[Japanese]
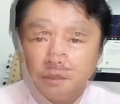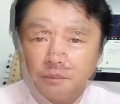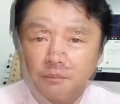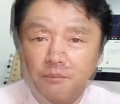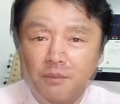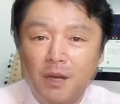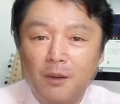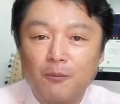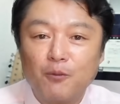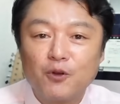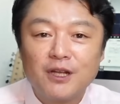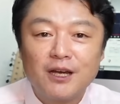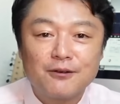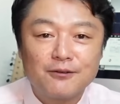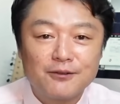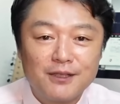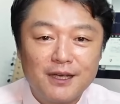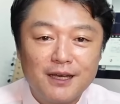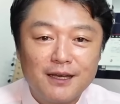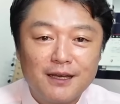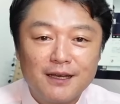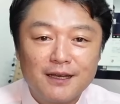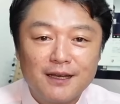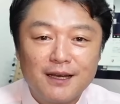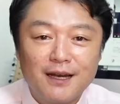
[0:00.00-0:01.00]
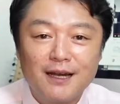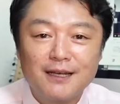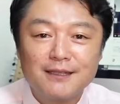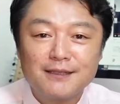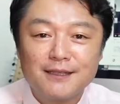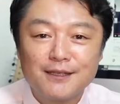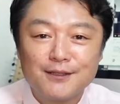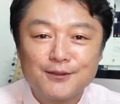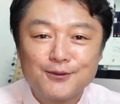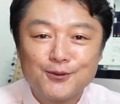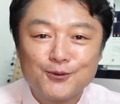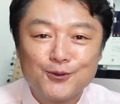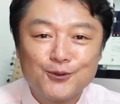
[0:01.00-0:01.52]
まもなくね解
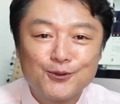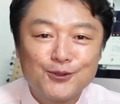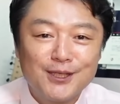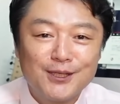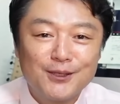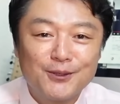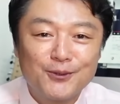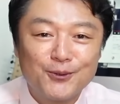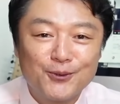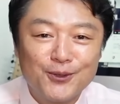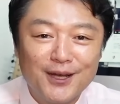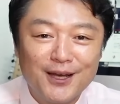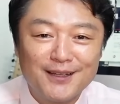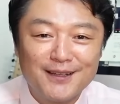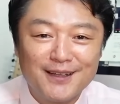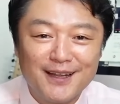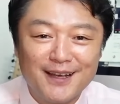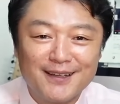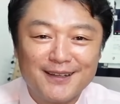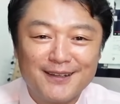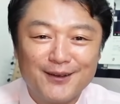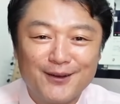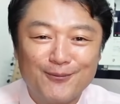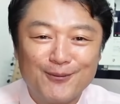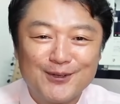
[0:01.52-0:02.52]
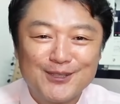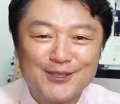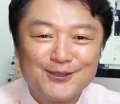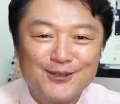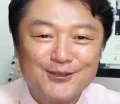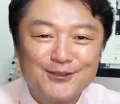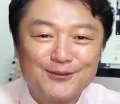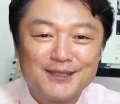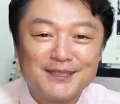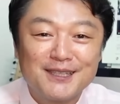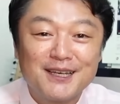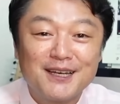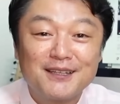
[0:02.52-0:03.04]
散総選挙だなんて面白
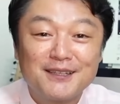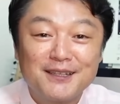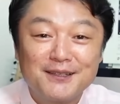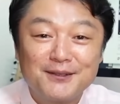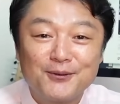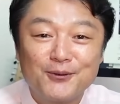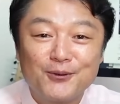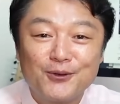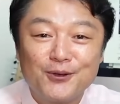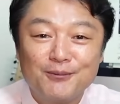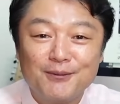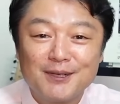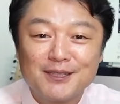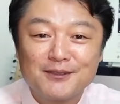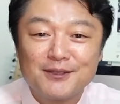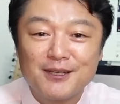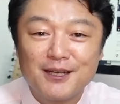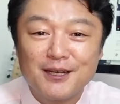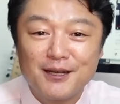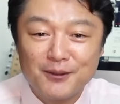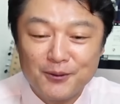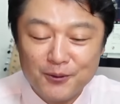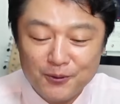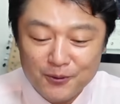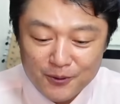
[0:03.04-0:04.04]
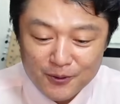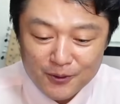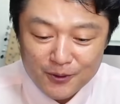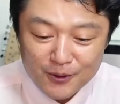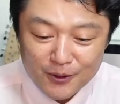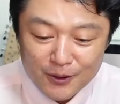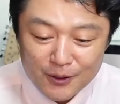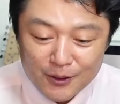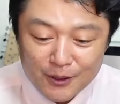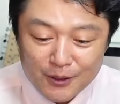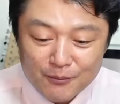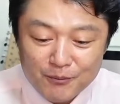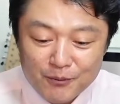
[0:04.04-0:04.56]
い噂が出ておりますけれど、
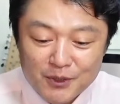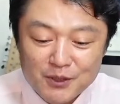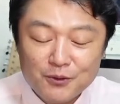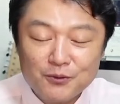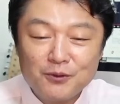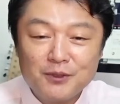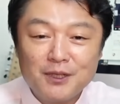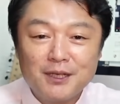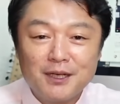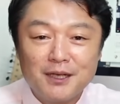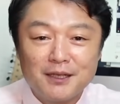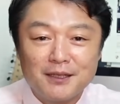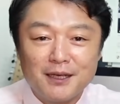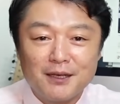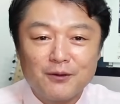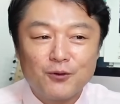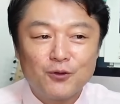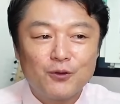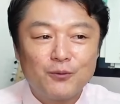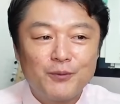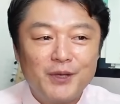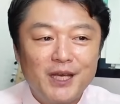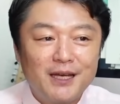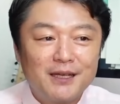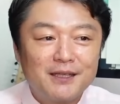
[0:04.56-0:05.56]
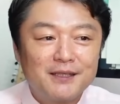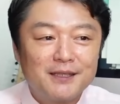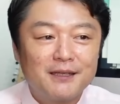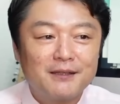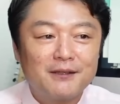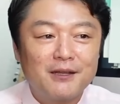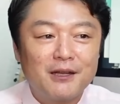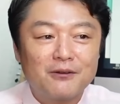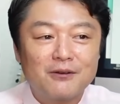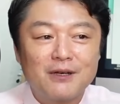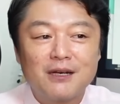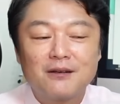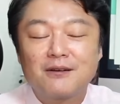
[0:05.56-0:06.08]
まあ、その中でこの「宮脇
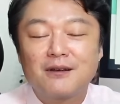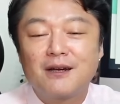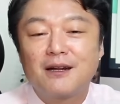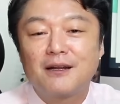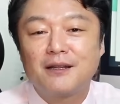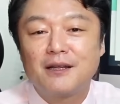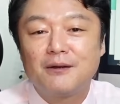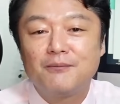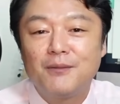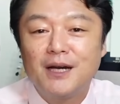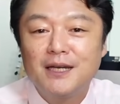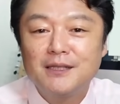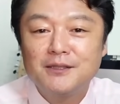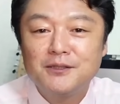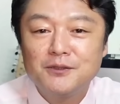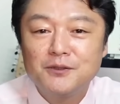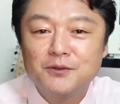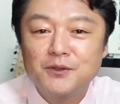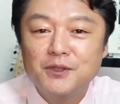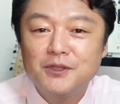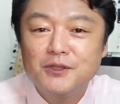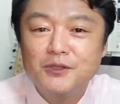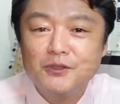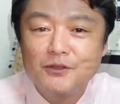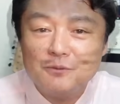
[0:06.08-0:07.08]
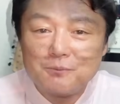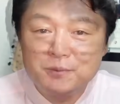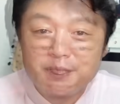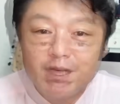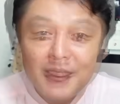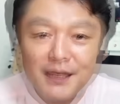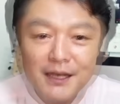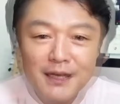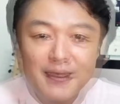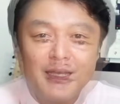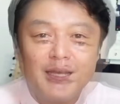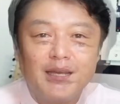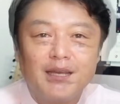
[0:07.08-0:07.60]
チャンネル」各界では毎週金曜日、
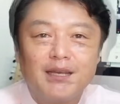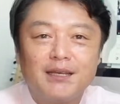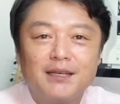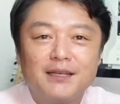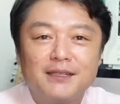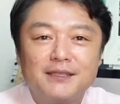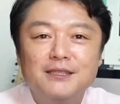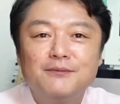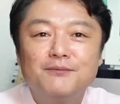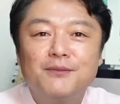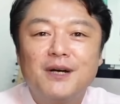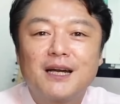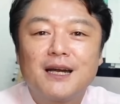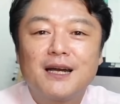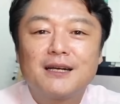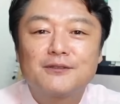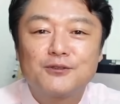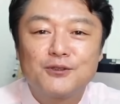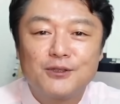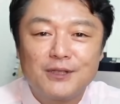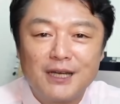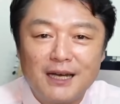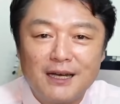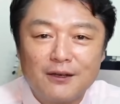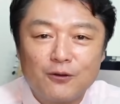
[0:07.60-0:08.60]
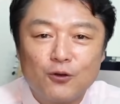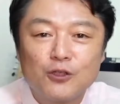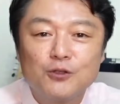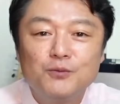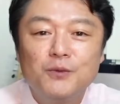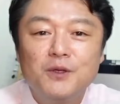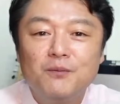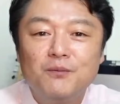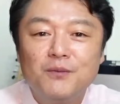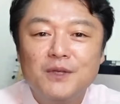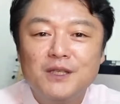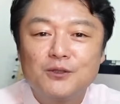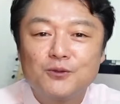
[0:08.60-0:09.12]
えー、新馬和也
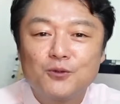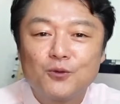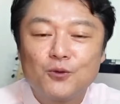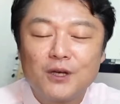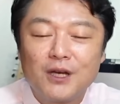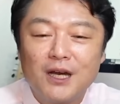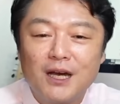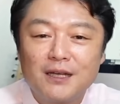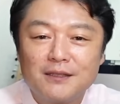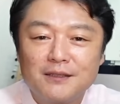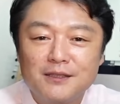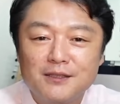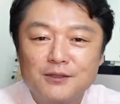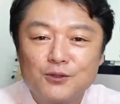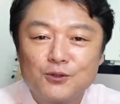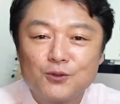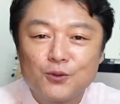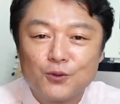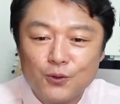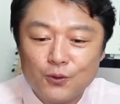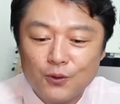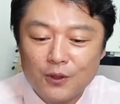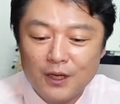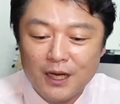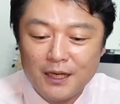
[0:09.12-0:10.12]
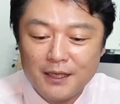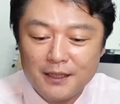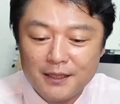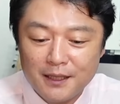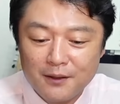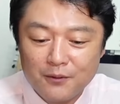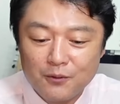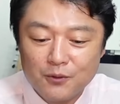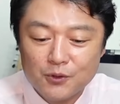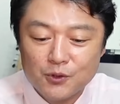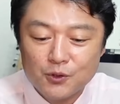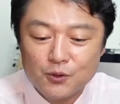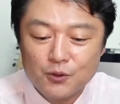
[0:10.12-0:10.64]
国民民主党幹事長の会
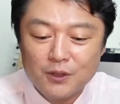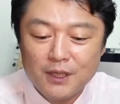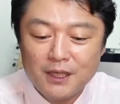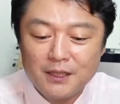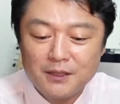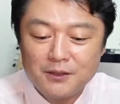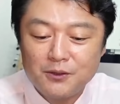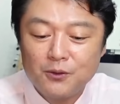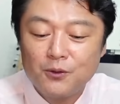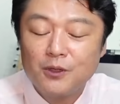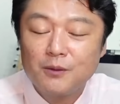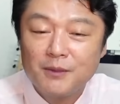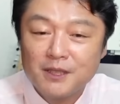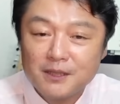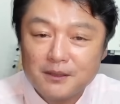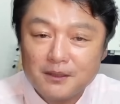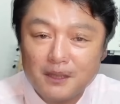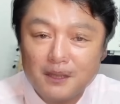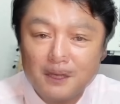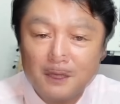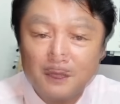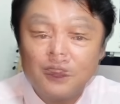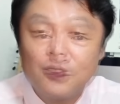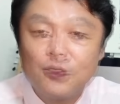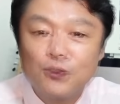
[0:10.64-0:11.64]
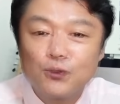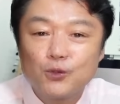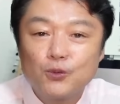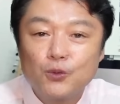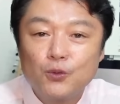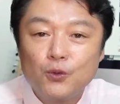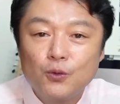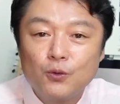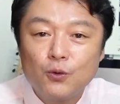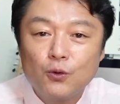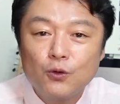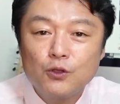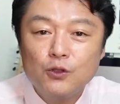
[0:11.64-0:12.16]
見を紹介しておりますそ
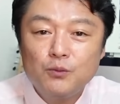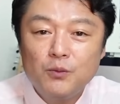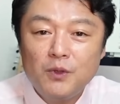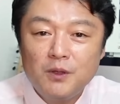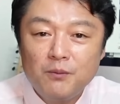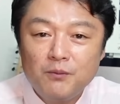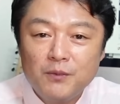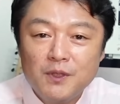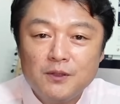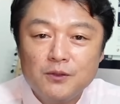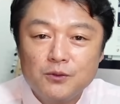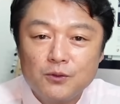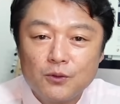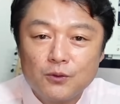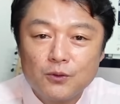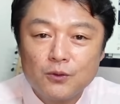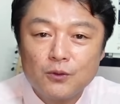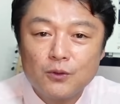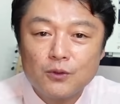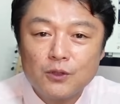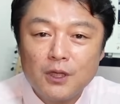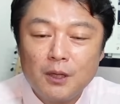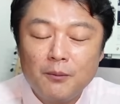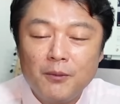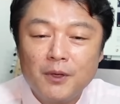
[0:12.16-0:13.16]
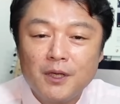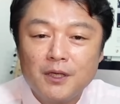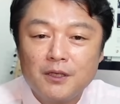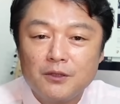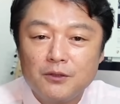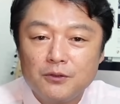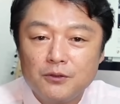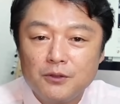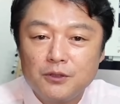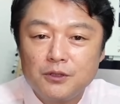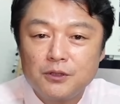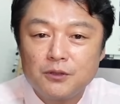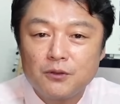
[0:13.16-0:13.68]
の国民民主党の玉木
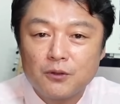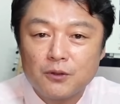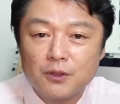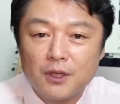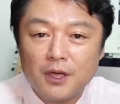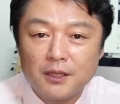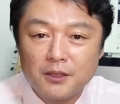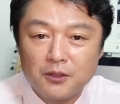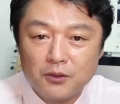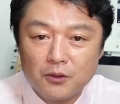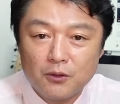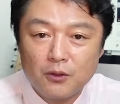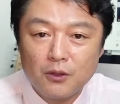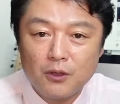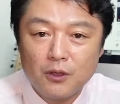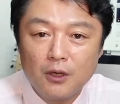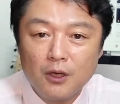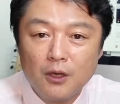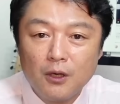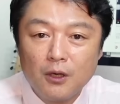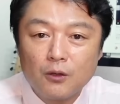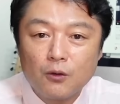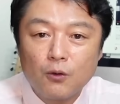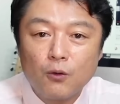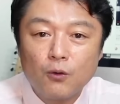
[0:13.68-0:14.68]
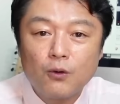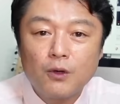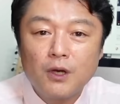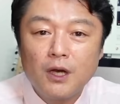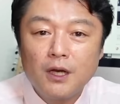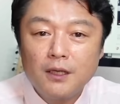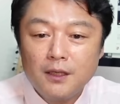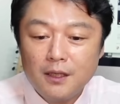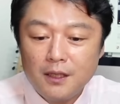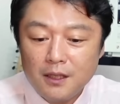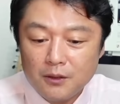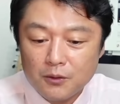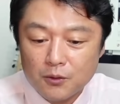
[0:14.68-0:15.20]
雄一郎代表国
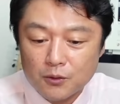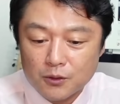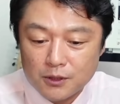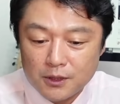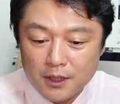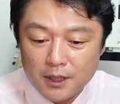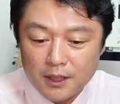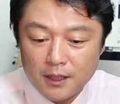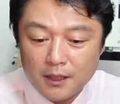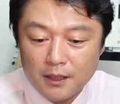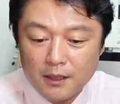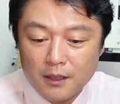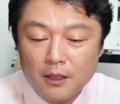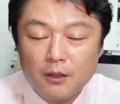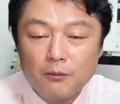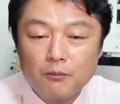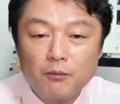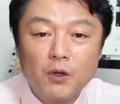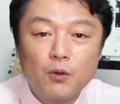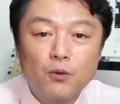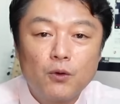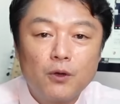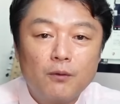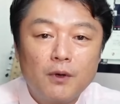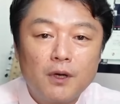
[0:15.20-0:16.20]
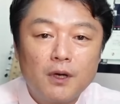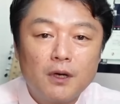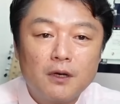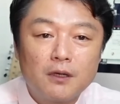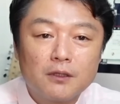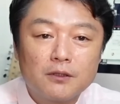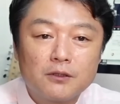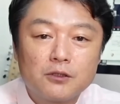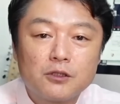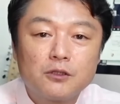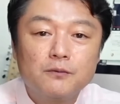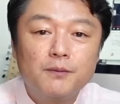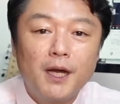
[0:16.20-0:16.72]
会議員として、まあ、これは
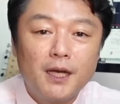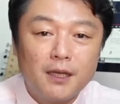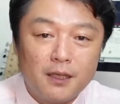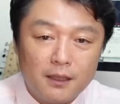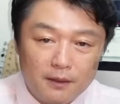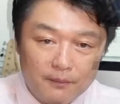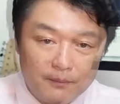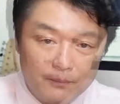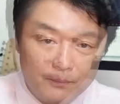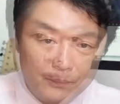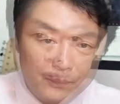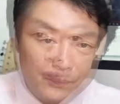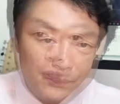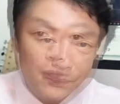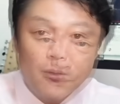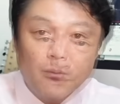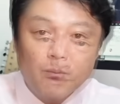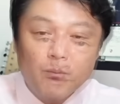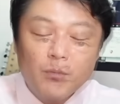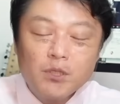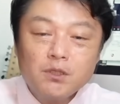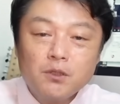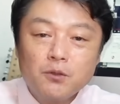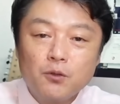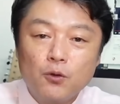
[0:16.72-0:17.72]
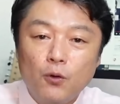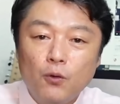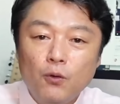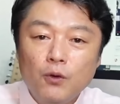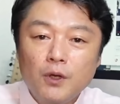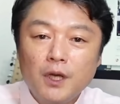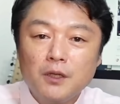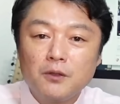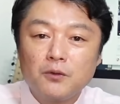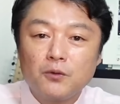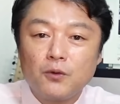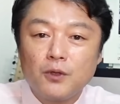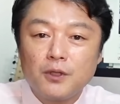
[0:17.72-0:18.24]
ズバリまさに本
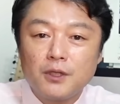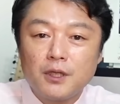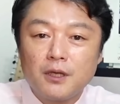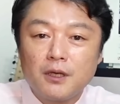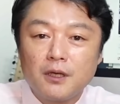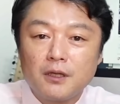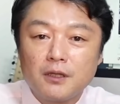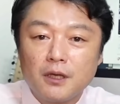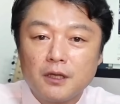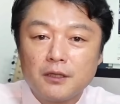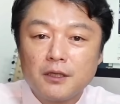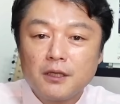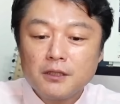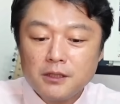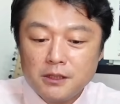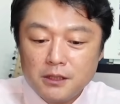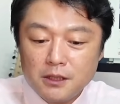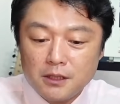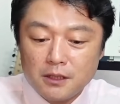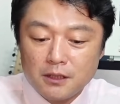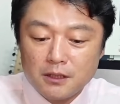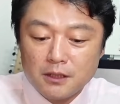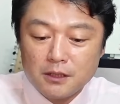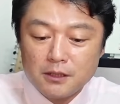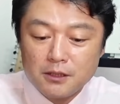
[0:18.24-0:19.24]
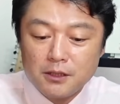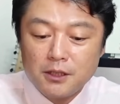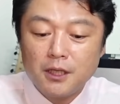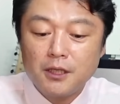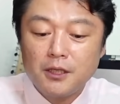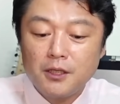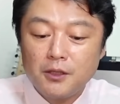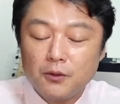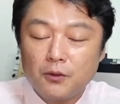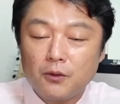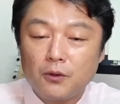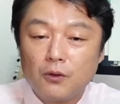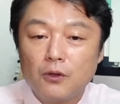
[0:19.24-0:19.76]
件において正しい指
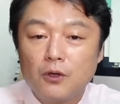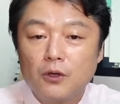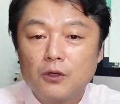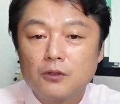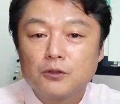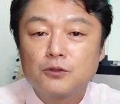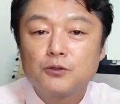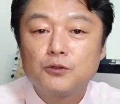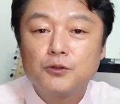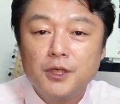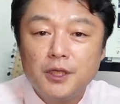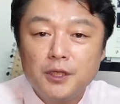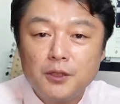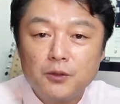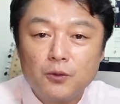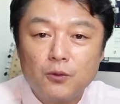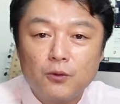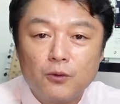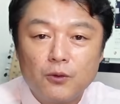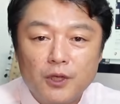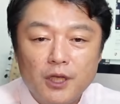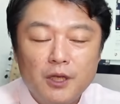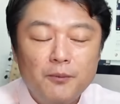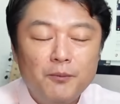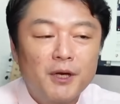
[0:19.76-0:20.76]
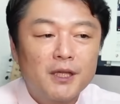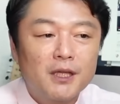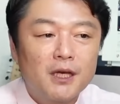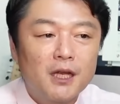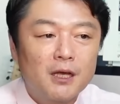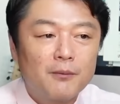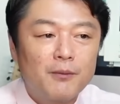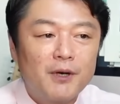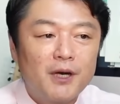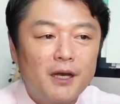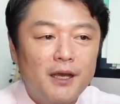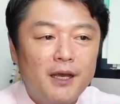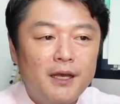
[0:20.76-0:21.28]
摘をツイート今な
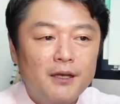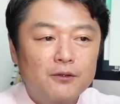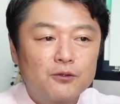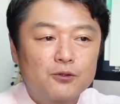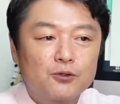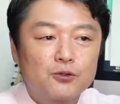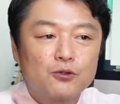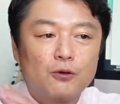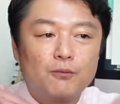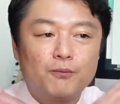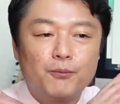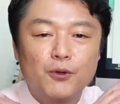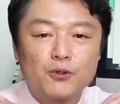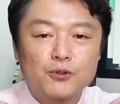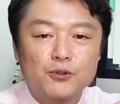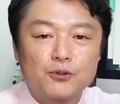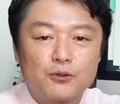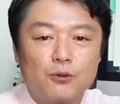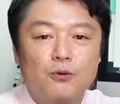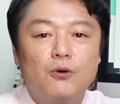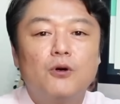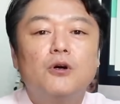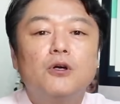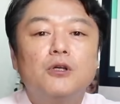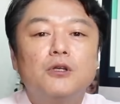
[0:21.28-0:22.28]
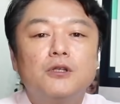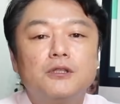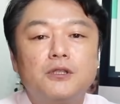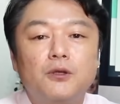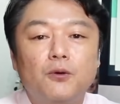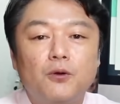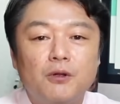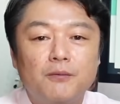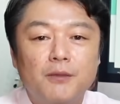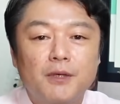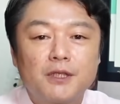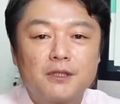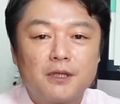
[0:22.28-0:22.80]
らば X のポストして
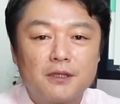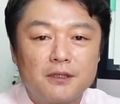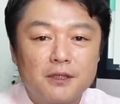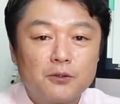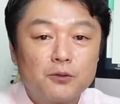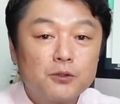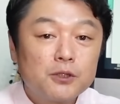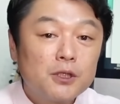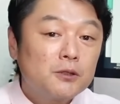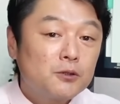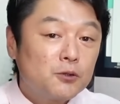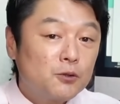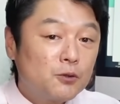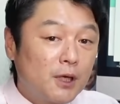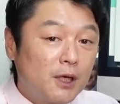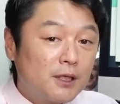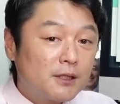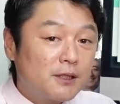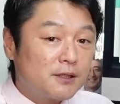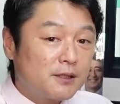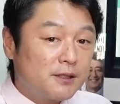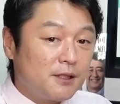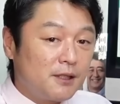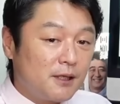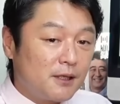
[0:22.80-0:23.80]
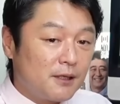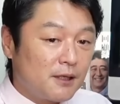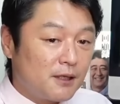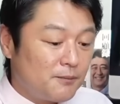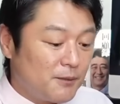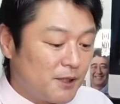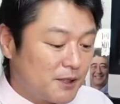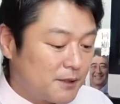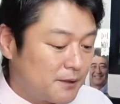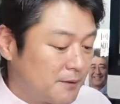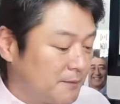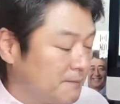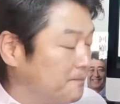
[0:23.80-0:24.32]
おりましたのでそちら紹介させていただき
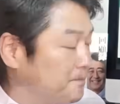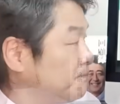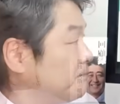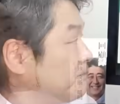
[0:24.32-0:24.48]
ます。